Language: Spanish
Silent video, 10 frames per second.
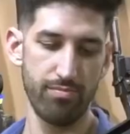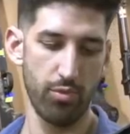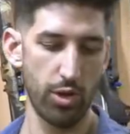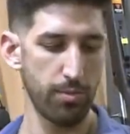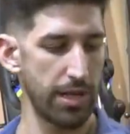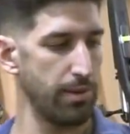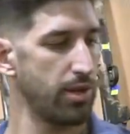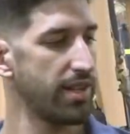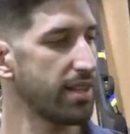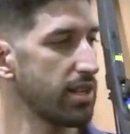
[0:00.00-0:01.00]
pudieron ver el
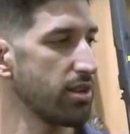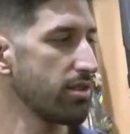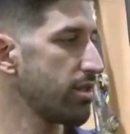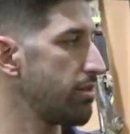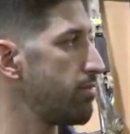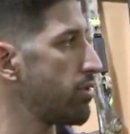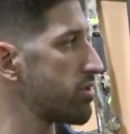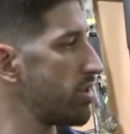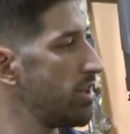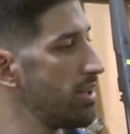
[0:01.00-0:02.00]
video anterior en donde vimos
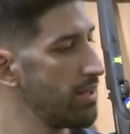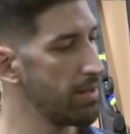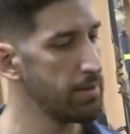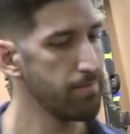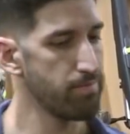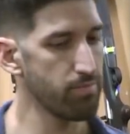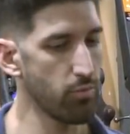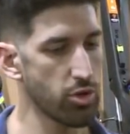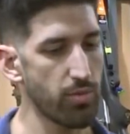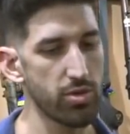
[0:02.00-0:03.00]

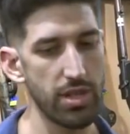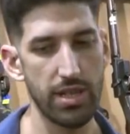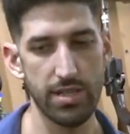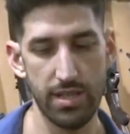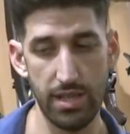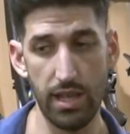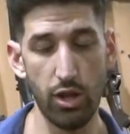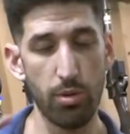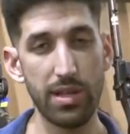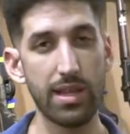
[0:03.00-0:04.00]
muchos fusiles desde el
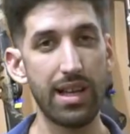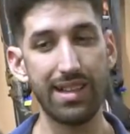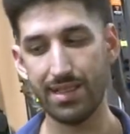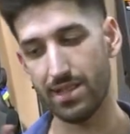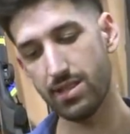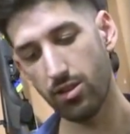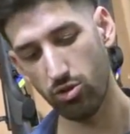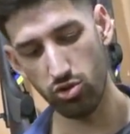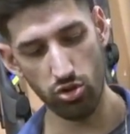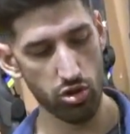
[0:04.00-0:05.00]
223 hasta el
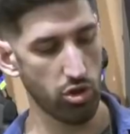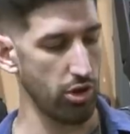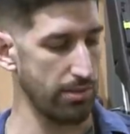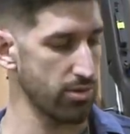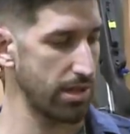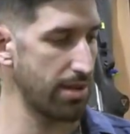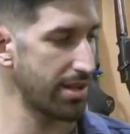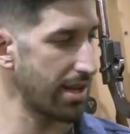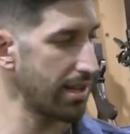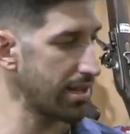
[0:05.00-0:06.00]
308, hoy vamos a ver
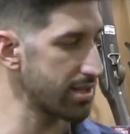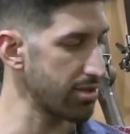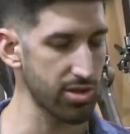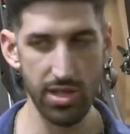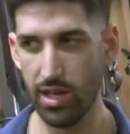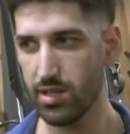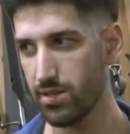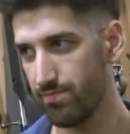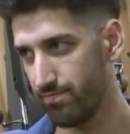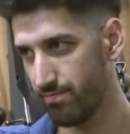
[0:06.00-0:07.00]
3006
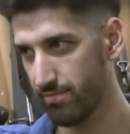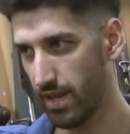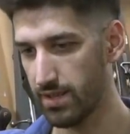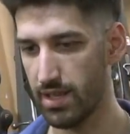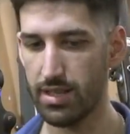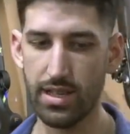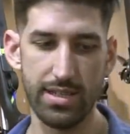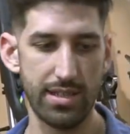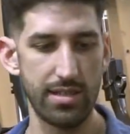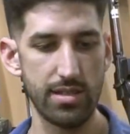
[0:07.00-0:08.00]
hasta
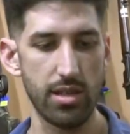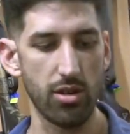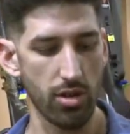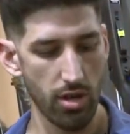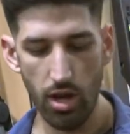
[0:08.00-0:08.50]
375.